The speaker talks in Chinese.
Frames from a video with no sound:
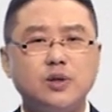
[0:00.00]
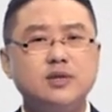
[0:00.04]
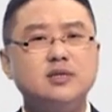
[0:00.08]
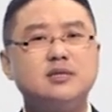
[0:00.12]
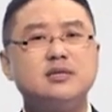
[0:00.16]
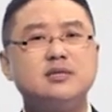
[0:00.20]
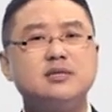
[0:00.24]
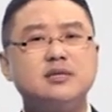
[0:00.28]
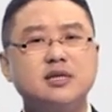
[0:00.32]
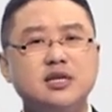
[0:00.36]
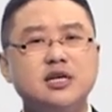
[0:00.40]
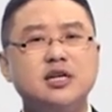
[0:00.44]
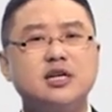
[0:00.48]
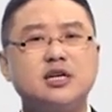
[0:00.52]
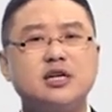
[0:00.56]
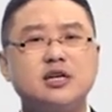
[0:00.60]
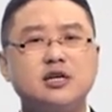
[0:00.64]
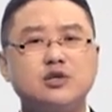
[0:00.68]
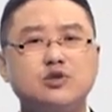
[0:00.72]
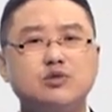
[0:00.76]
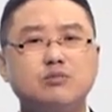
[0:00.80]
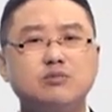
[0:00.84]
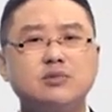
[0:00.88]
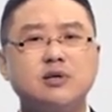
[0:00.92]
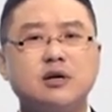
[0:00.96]
文字、历
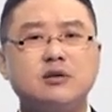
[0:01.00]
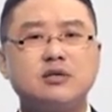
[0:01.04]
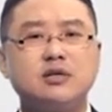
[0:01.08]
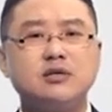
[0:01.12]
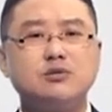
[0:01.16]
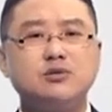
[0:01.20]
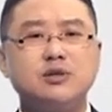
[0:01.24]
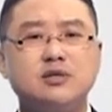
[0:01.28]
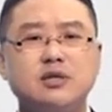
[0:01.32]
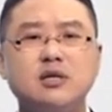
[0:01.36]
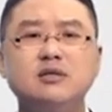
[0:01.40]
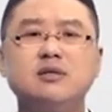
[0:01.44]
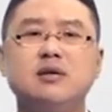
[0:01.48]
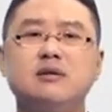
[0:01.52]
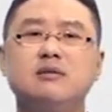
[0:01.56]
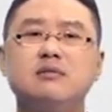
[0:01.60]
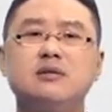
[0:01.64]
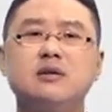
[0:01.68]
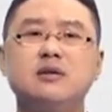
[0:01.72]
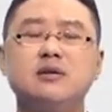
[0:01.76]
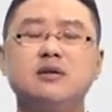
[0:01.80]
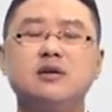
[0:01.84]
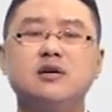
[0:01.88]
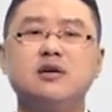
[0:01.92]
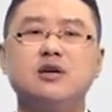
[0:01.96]
史、宗教、哲学等等
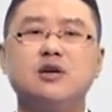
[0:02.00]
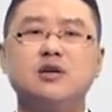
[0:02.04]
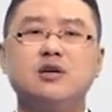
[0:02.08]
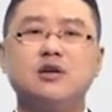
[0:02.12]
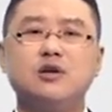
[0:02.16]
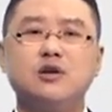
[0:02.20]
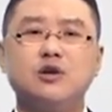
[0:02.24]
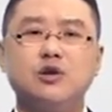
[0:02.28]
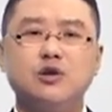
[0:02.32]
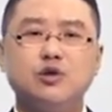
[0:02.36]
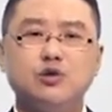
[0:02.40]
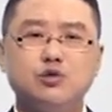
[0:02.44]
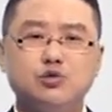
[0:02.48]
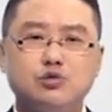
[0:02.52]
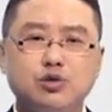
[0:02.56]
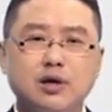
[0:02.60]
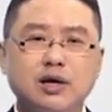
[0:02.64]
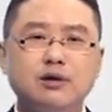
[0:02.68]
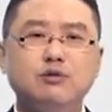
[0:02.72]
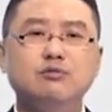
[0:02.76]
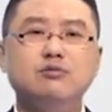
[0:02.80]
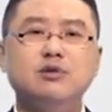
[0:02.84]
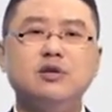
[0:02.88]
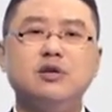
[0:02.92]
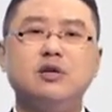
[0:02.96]

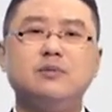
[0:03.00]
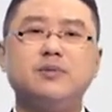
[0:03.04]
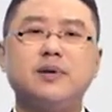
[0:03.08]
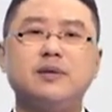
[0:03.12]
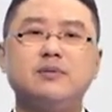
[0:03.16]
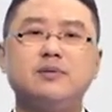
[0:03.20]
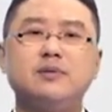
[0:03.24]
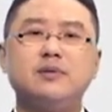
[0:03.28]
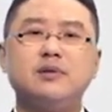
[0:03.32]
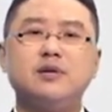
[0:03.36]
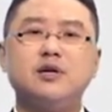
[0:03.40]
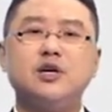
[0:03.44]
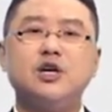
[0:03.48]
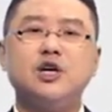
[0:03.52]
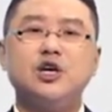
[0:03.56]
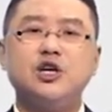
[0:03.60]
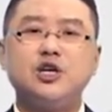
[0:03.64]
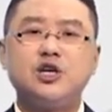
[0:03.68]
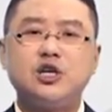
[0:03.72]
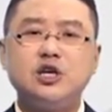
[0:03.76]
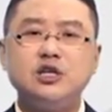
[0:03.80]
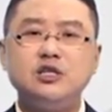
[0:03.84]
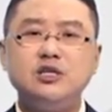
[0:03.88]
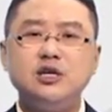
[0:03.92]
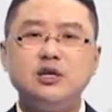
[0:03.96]
传入日本，
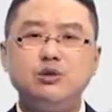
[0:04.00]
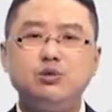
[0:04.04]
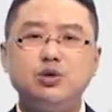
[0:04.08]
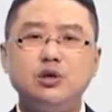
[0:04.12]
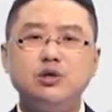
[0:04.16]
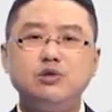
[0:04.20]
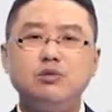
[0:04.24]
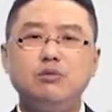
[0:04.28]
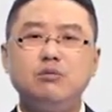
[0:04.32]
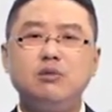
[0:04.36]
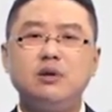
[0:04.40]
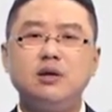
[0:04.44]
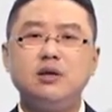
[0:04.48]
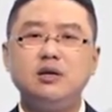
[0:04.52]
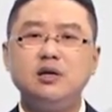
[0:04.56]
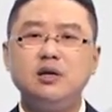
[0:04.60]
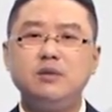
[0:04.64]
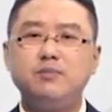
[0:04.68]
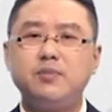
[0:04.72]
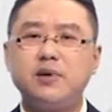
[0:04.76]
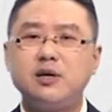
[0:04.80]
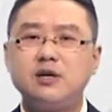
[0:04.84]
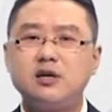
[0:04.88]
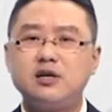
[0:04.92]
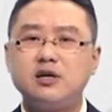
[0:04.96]
直接推动了
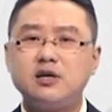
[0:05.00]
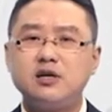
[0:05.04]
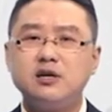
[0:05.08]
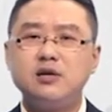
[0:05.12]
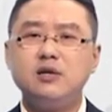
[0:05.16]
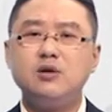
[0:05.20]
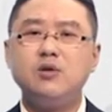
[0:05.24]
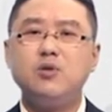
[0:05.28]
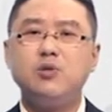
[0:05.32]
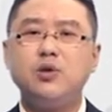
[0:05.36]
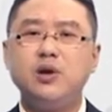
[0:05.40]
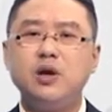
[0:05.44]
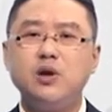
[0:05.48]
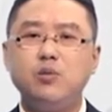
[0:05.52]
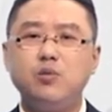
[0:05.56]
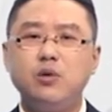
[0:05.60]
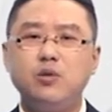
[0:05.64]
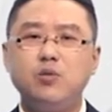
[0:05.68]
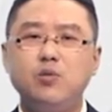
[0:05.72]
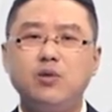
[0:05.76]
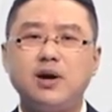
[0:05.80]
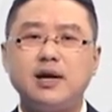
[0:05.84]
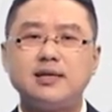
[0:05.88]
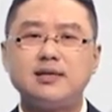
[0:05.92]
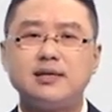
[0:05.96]
日本社会
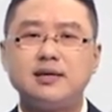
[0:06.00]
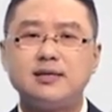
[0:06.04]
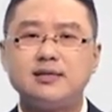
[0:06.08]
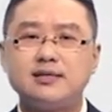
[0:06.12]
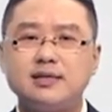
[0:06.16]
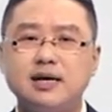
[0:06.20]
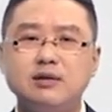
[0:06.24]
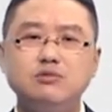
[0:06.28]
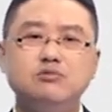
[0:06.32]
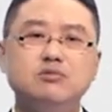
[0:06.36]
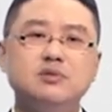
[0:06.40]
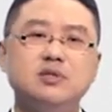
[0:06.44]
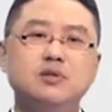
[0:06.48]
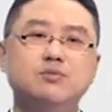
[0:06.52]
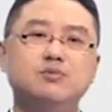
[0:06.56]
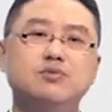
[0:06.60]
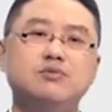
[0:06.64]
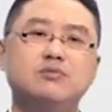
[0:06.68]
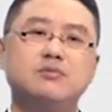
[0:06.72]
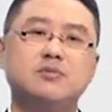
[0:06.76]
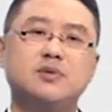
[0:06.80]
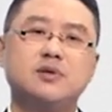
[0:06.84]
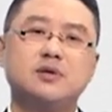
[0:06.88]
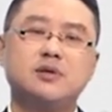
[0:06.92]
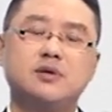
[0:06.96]
文化的长足进
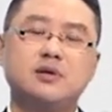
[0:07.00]
步。